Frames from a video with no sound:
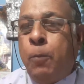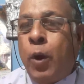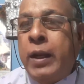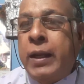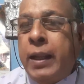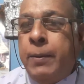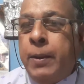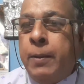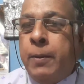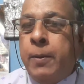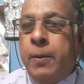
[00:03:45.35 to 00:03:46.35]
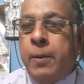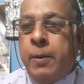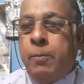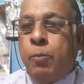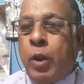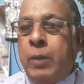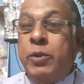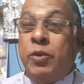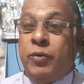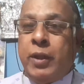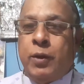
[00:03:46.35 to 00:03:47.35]
মনকে মনের
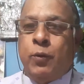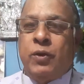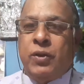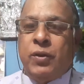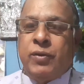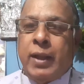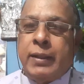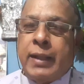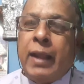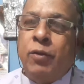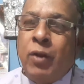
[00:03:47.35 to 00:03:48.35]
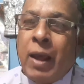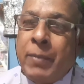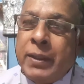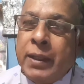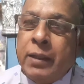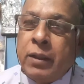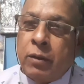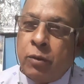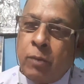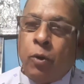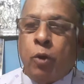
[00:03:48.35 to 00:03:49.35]
ভিতরে সেট করতে চাই তাই জন্য আমাদের সেই
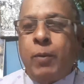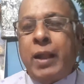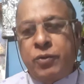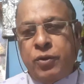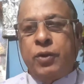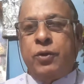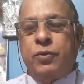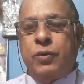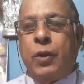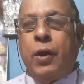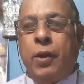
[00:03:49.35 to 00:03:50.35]
জন্য ভগবান শ্রীকৃষ্ণ